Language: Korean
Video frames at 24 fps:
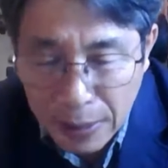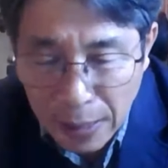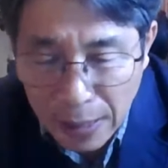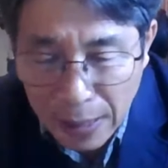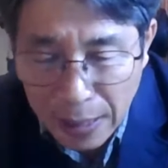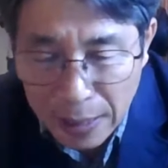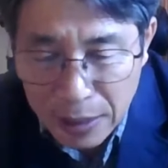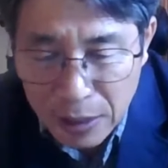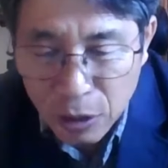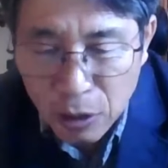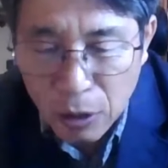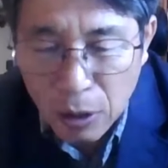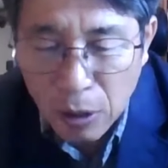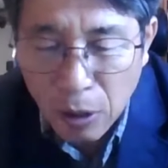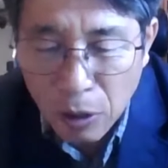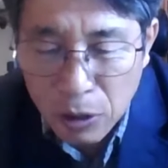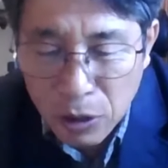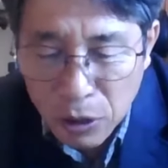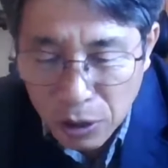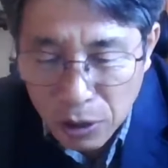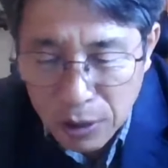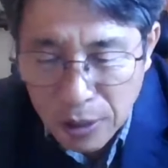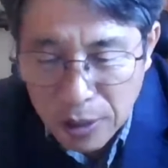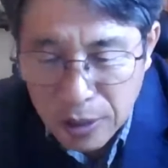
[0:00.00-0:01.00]

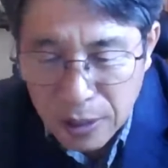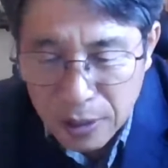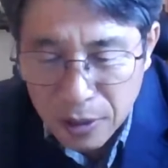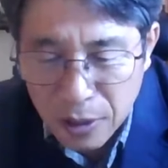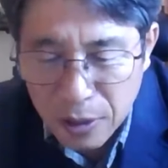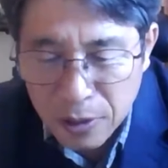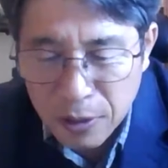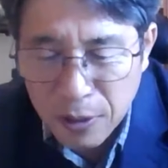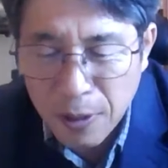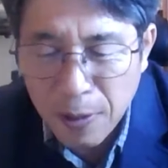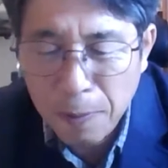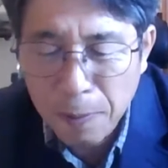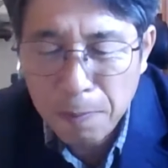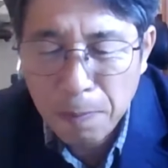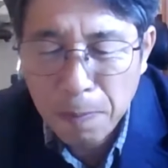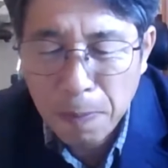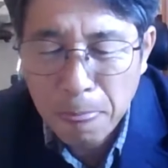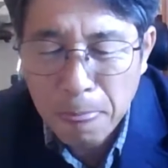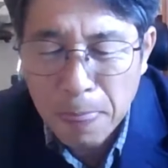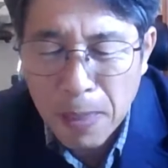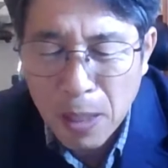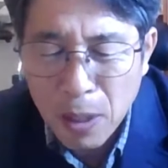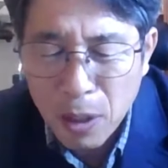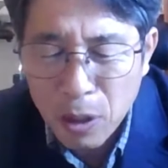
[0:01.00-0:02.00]
그때까지 어떤 일이
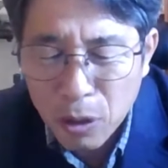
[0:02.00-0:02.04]
있었어요?